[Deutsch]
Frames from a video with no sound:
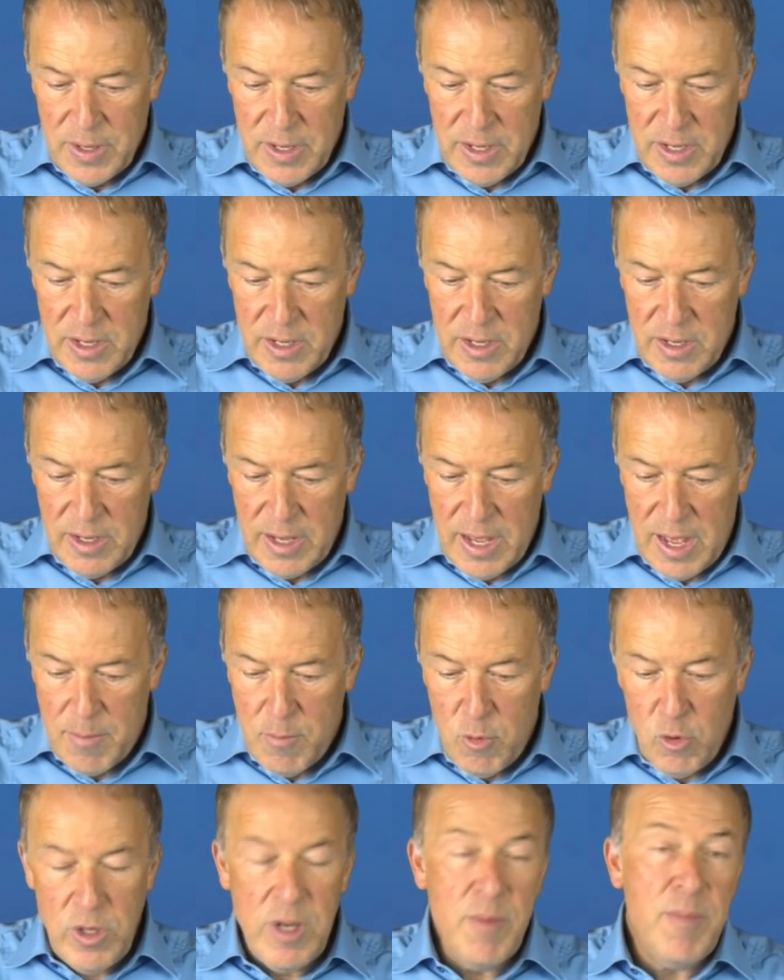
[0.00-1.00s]
äh, ja,
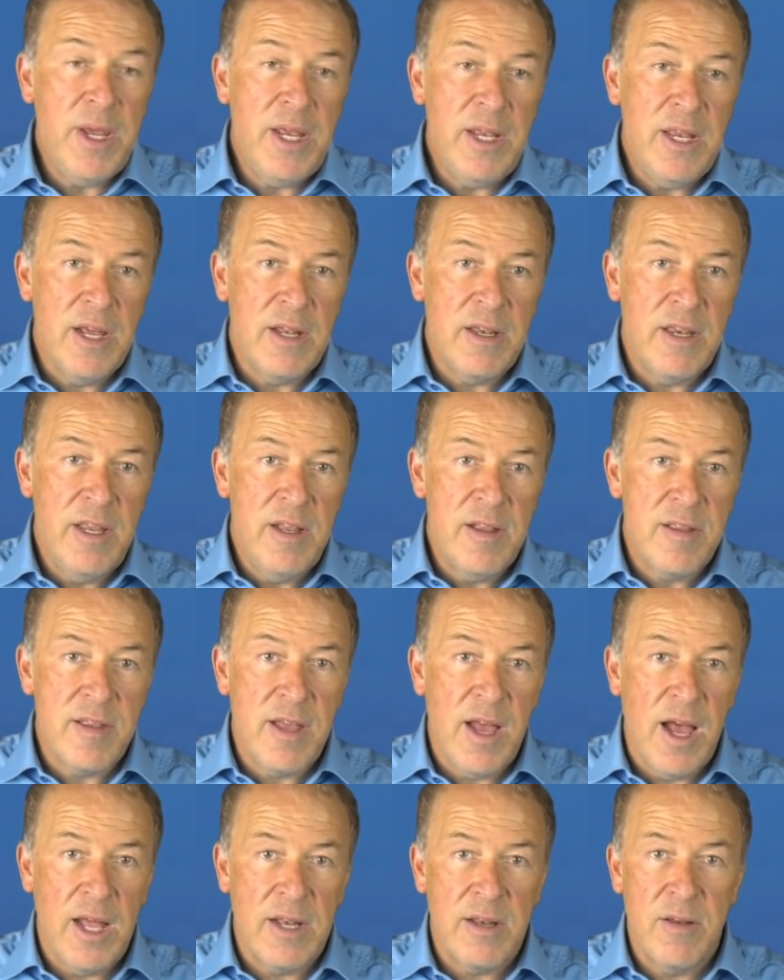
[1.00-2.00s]

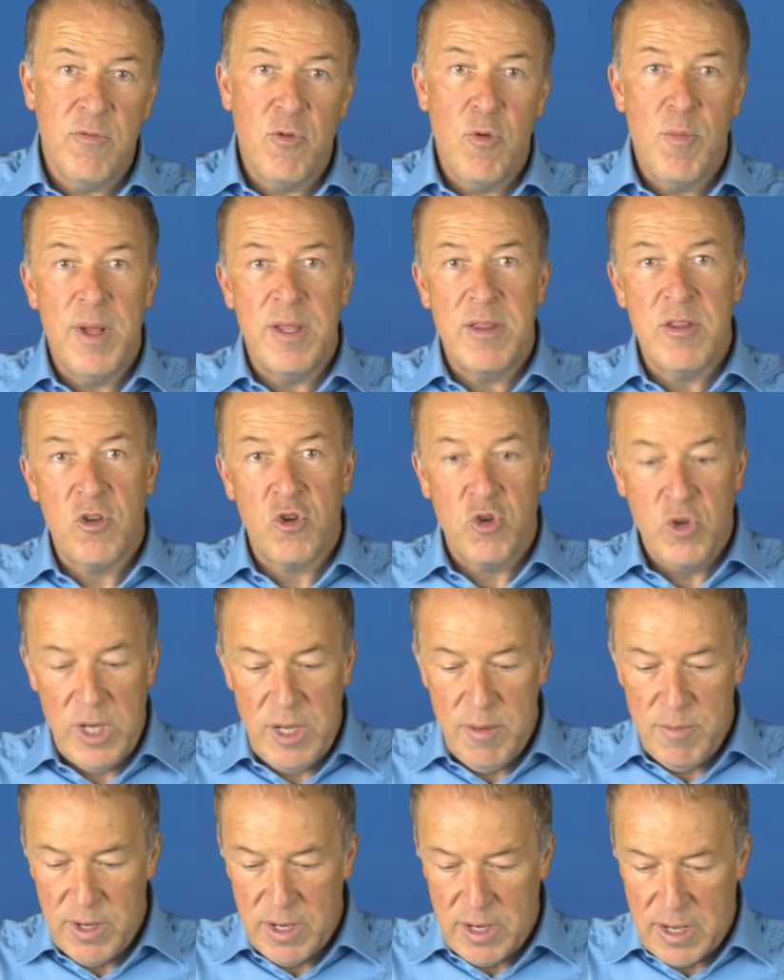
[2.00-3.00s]
Multimedia-Dienste hat, wo man
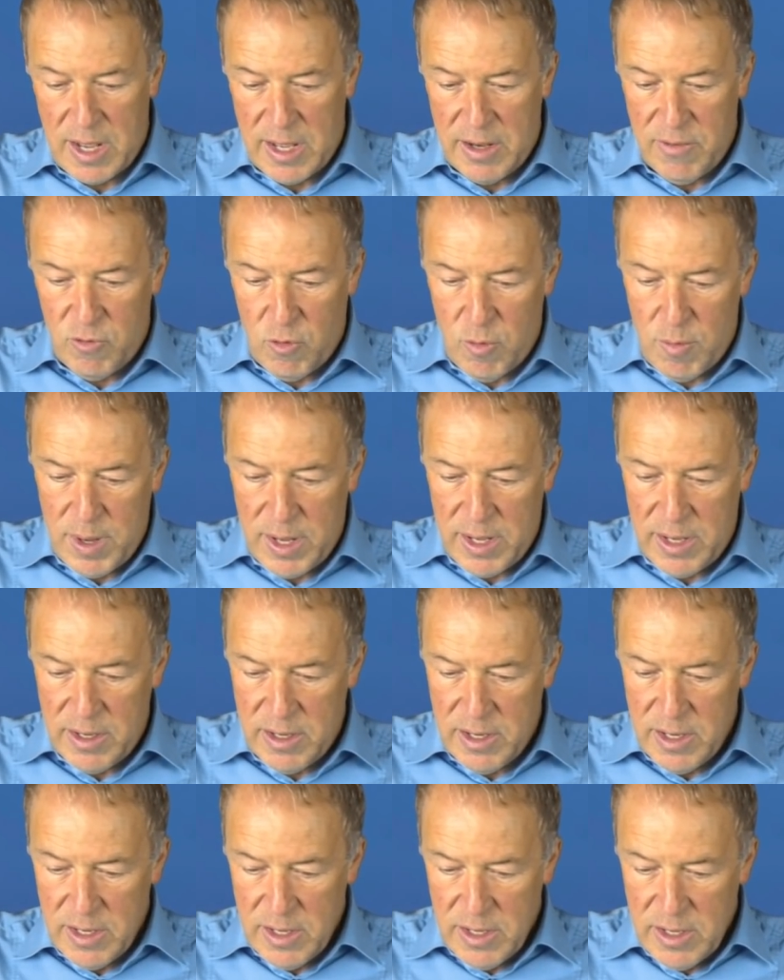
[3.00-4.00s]
streamen kann, wo
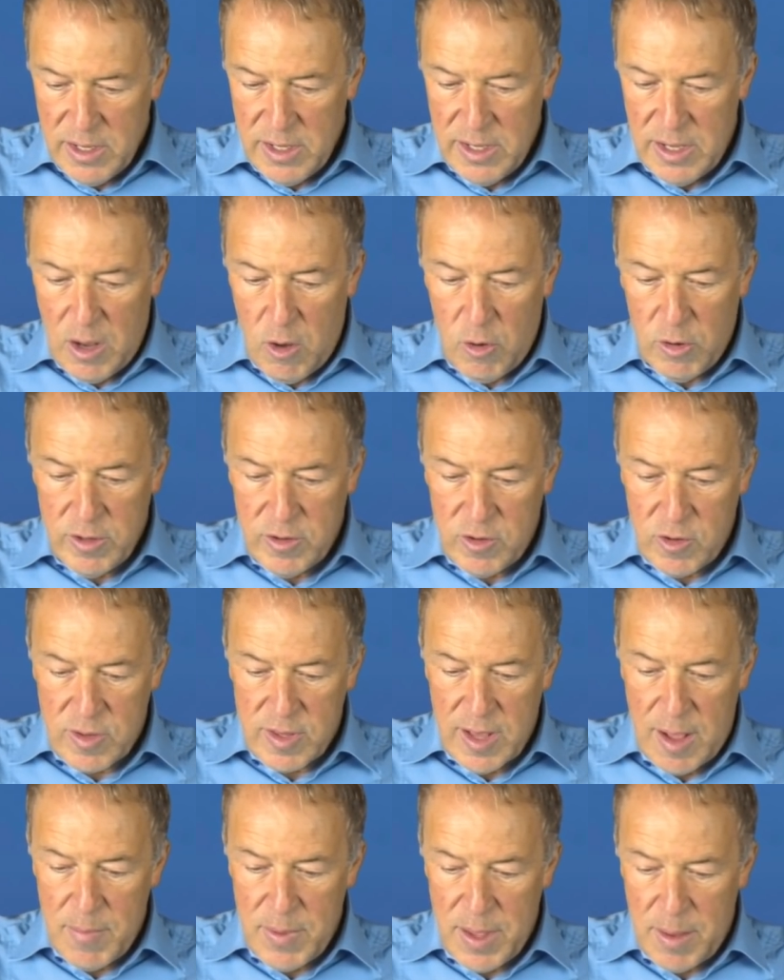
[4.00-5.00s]
man äh, auch in
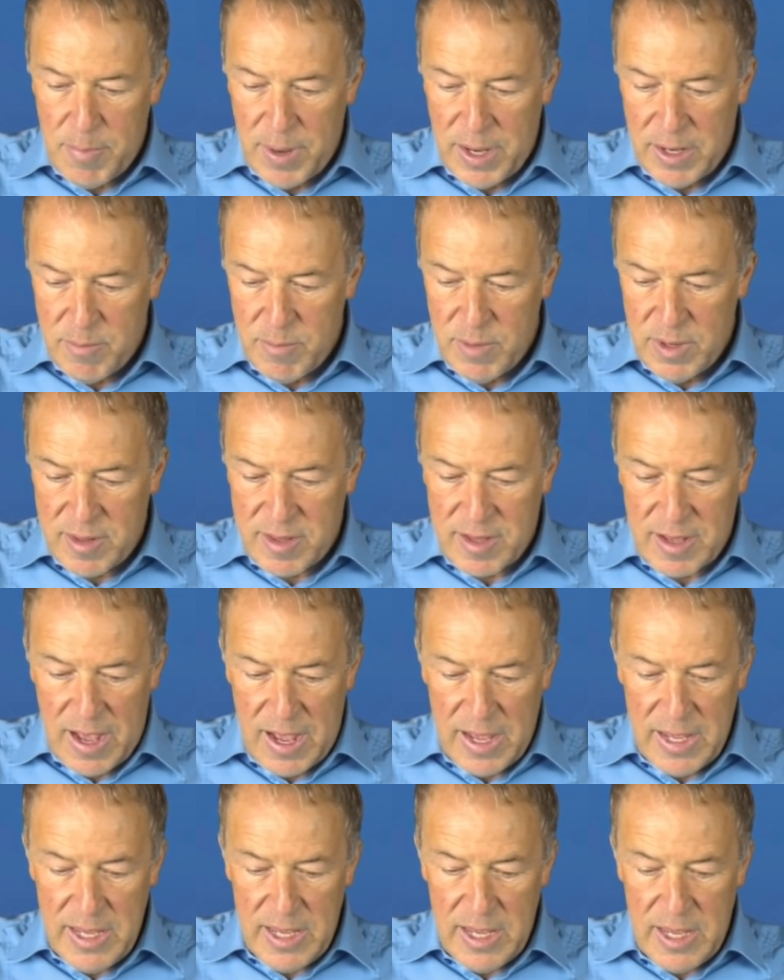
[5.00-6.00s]
Zusammenarbeit mit
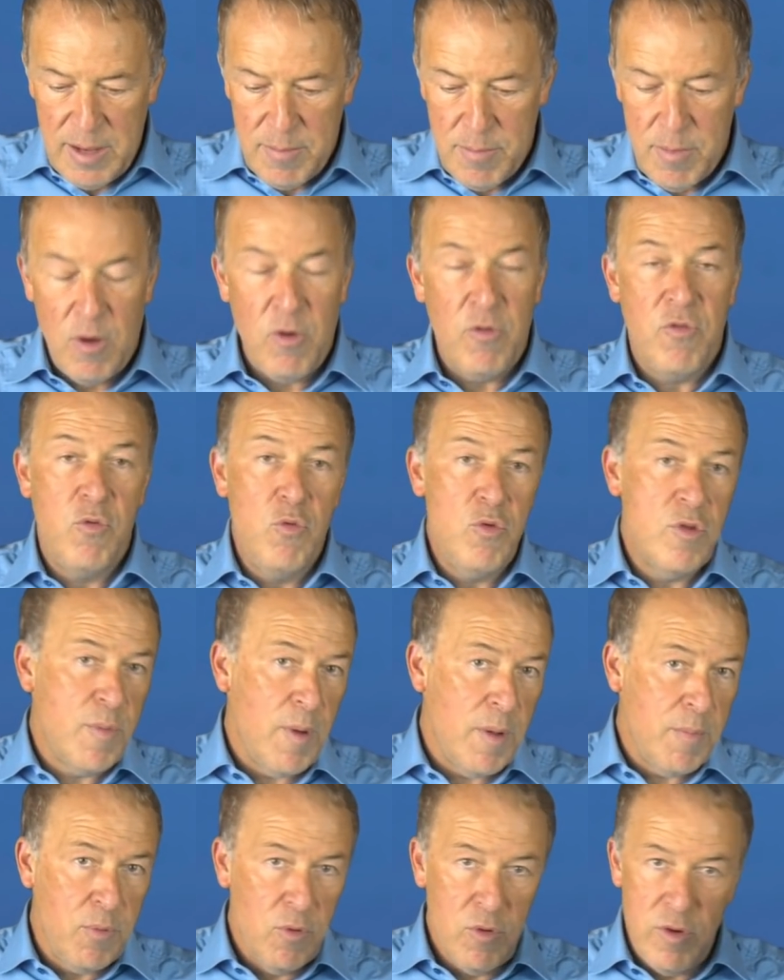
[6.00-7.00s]
Sky eben auch
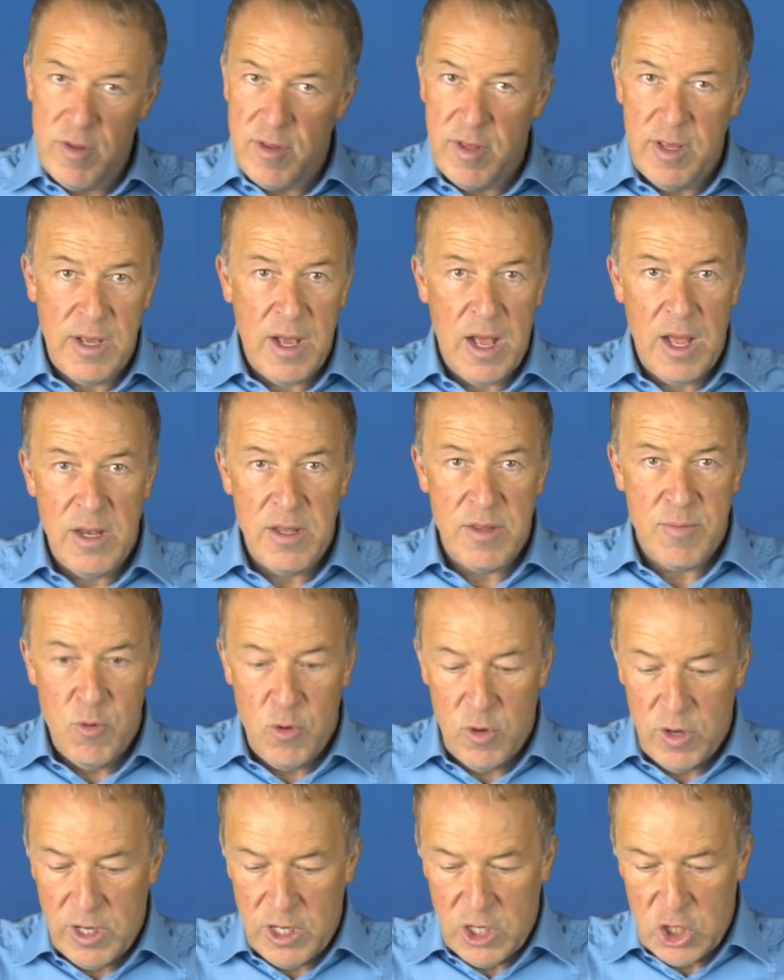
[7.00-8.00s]
Fußball, Bundesliga, alles
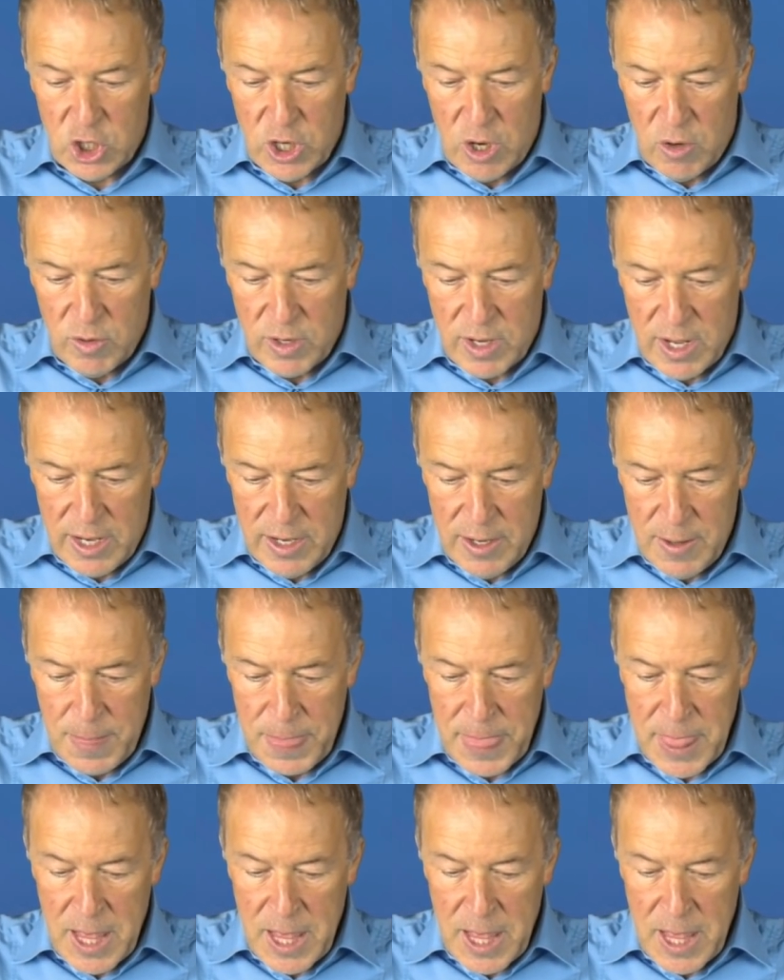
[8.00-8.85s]
Mögliche schauen kann.